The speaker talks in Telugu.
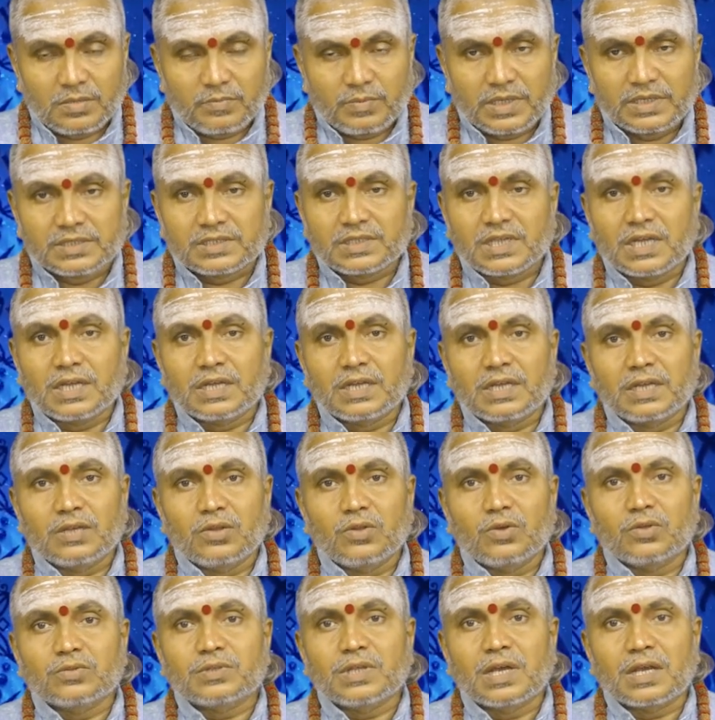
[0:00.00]

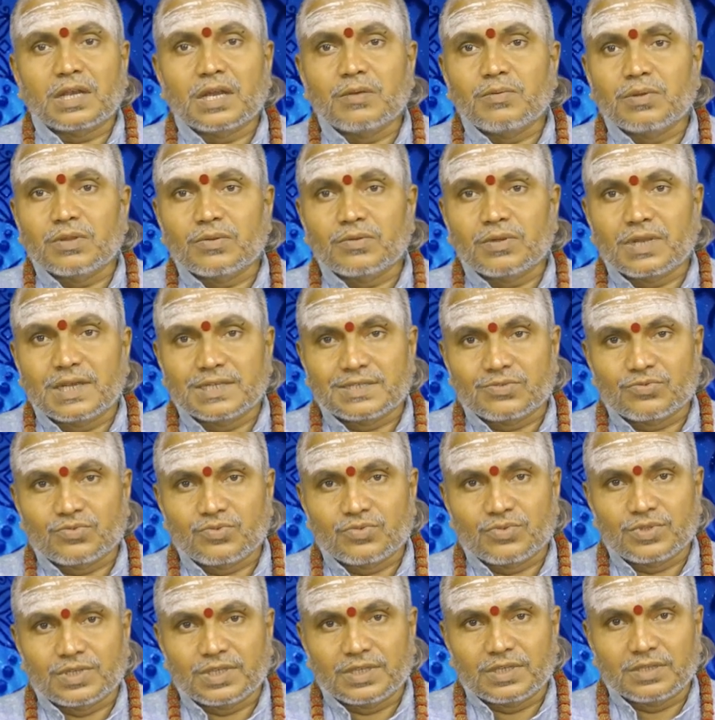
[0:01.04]
పంచాంగంలో తారాబలం రాసి
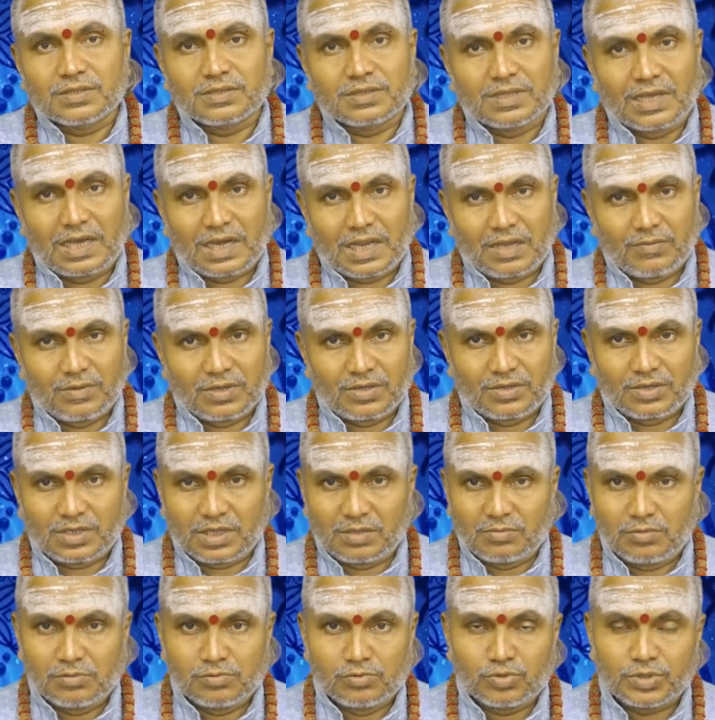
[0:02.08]
ఉంటుంది తారాబలం
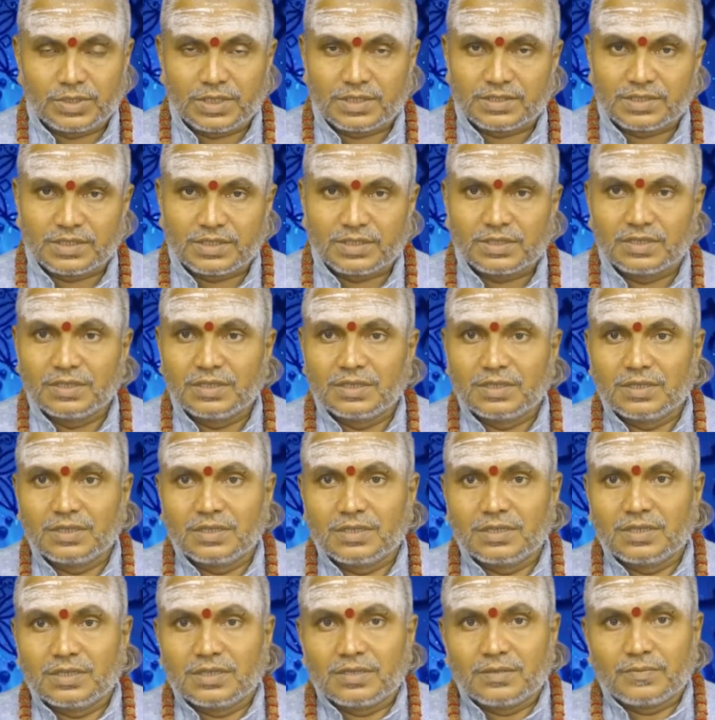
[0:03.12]
టేబుల్ చూసేసి
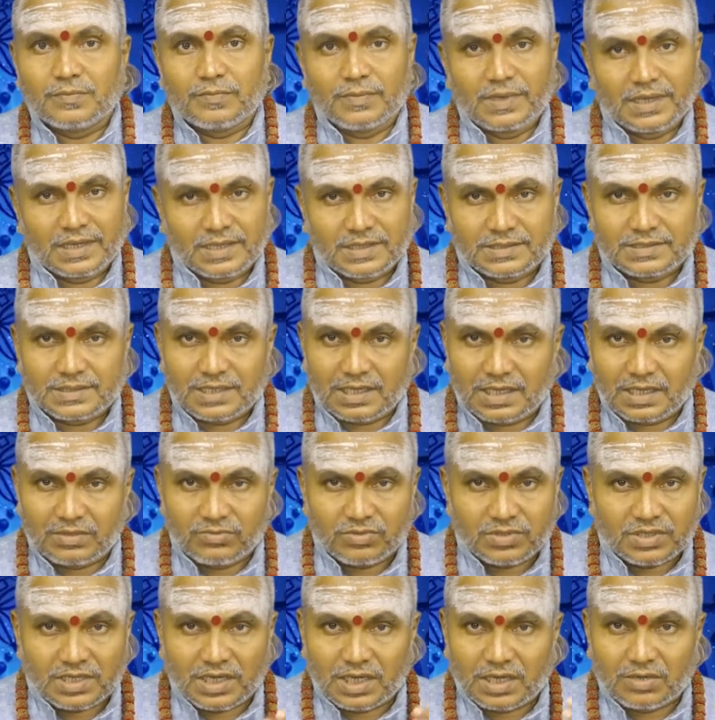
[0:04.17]
మనకి చాలా
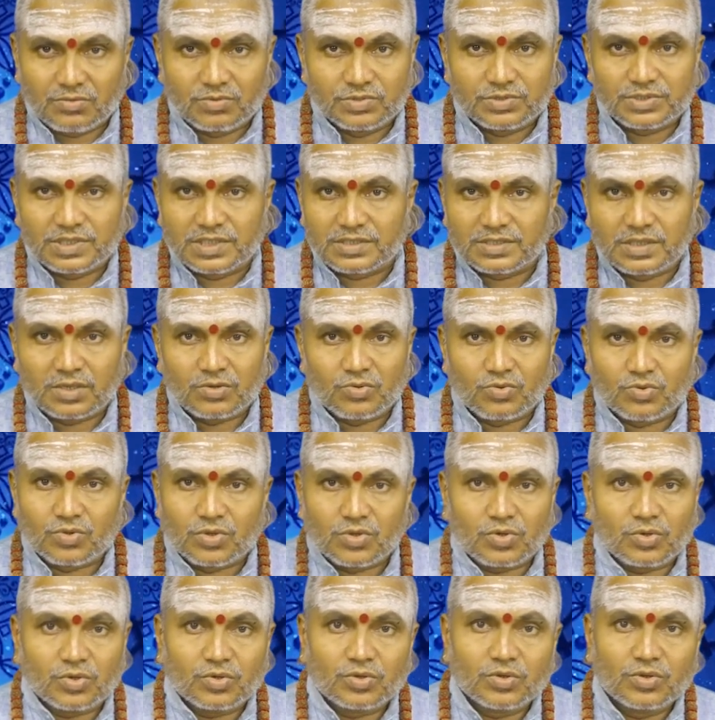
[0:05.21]
విజ్ఞానం వచ్చేసింది
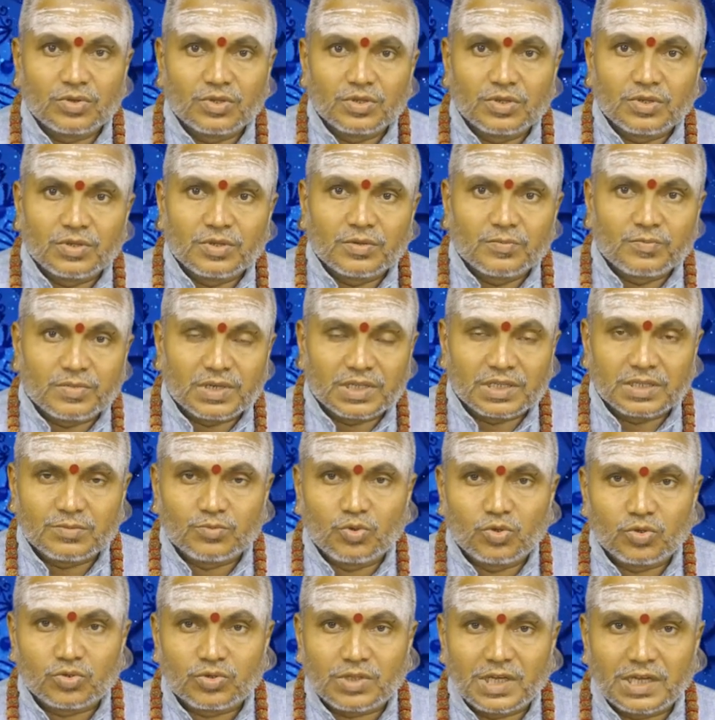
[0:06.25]
అనుకుంటూ ప్రతి
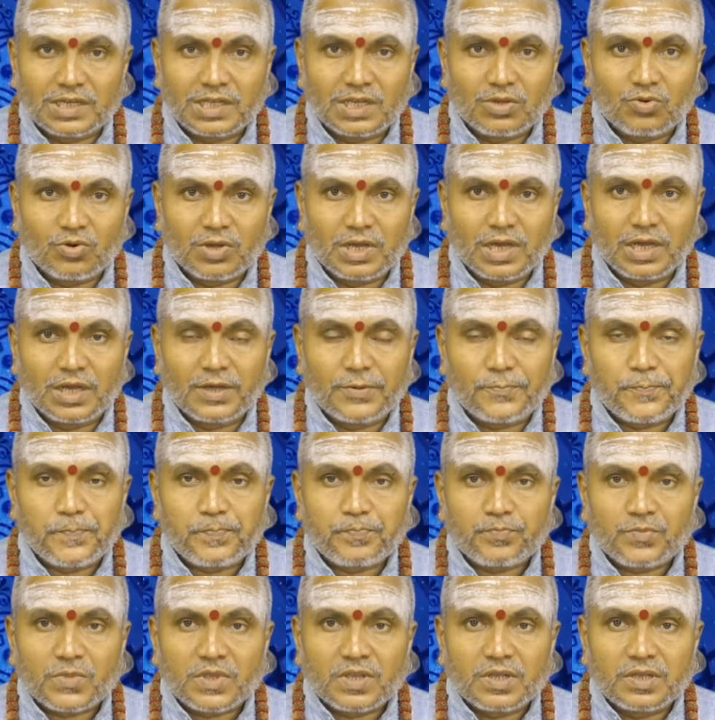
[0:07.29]
ముహూర్తానికి కూడా
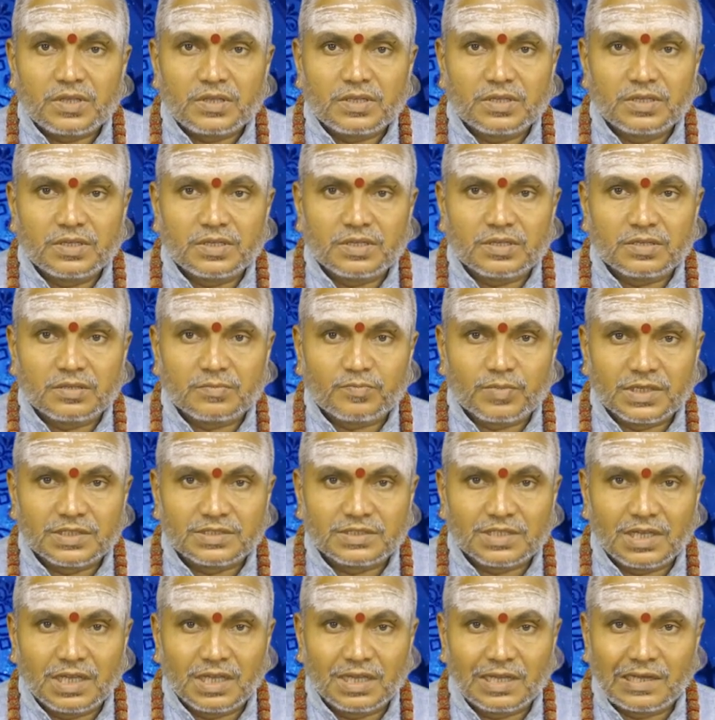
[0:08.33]
ఈ
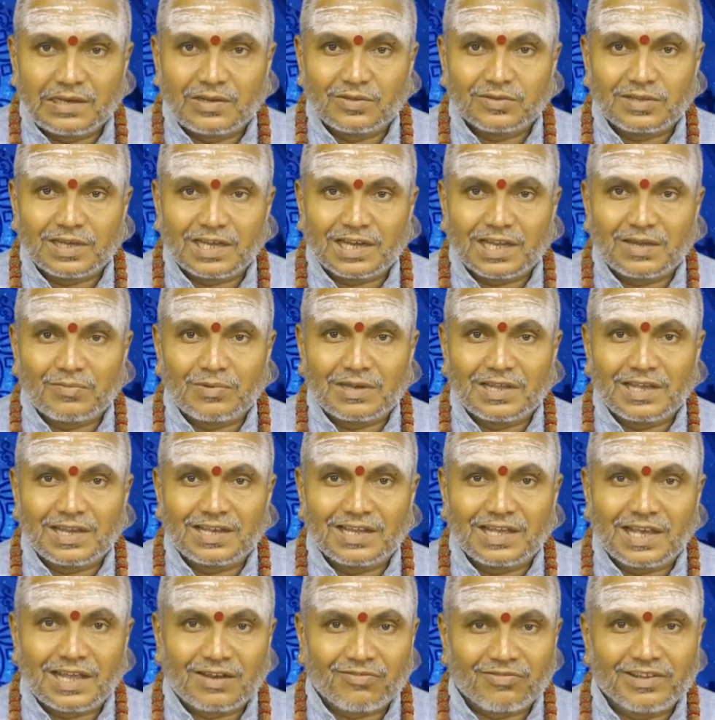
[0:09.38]
పంచాంగంలో
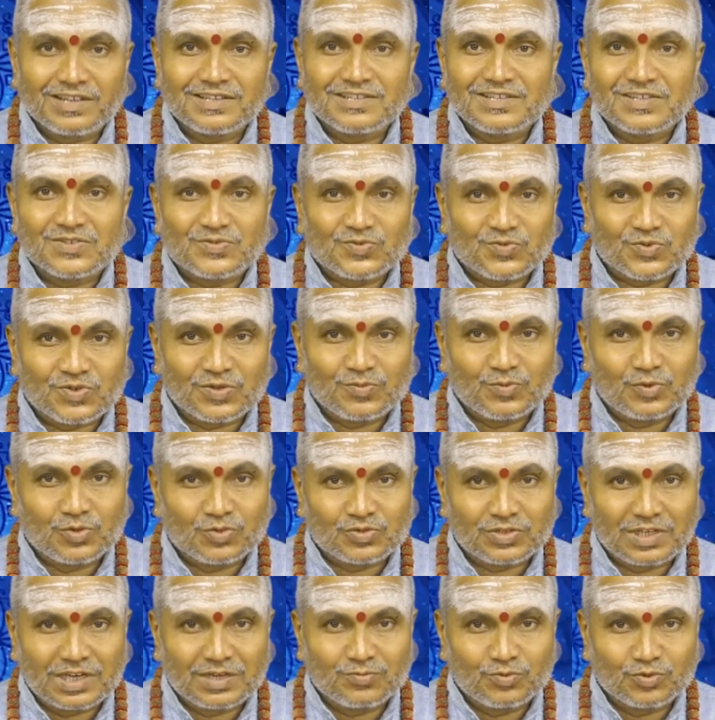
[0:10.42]
తారాబలాలని అన్వయం చేసుకుంటూ
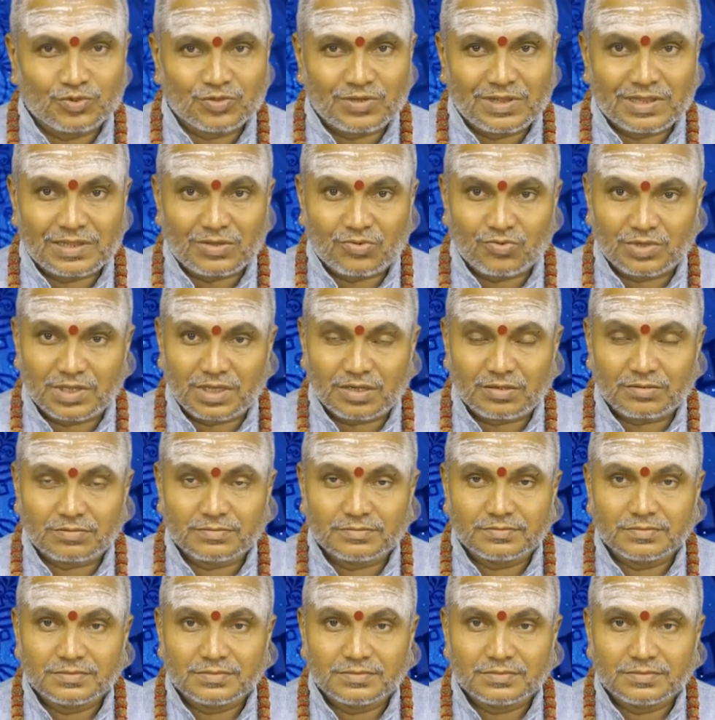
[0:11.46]
ముహూర్తాలకు ముందుకు వెళ్తూ ఉంటారు